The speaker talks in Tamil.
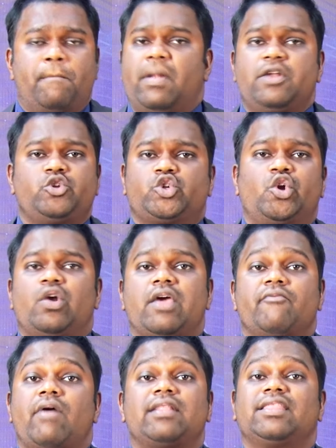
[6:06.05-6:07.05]

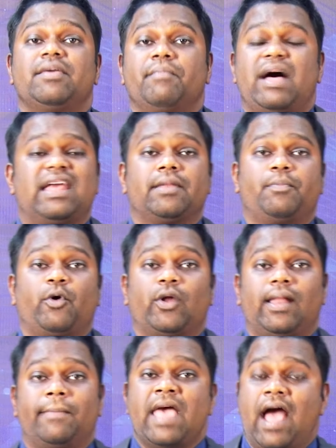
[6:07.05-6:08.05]
மனுஷனுடைய வார்த்தை மாறி
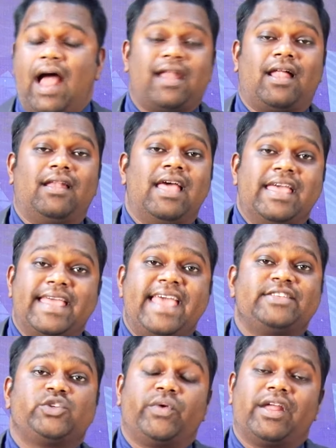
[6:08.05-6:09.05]
போகலாம் ஆனால்
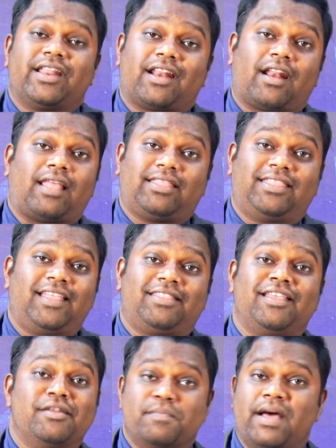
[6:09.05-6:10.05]
இயேசுடைய
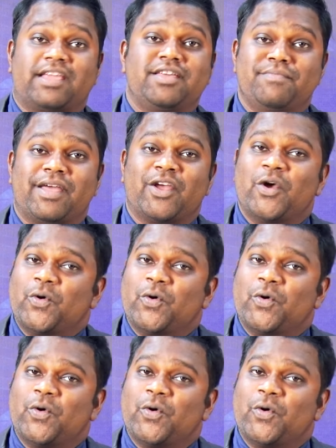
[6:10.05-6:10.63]
ரத்தத்தின் மகிமை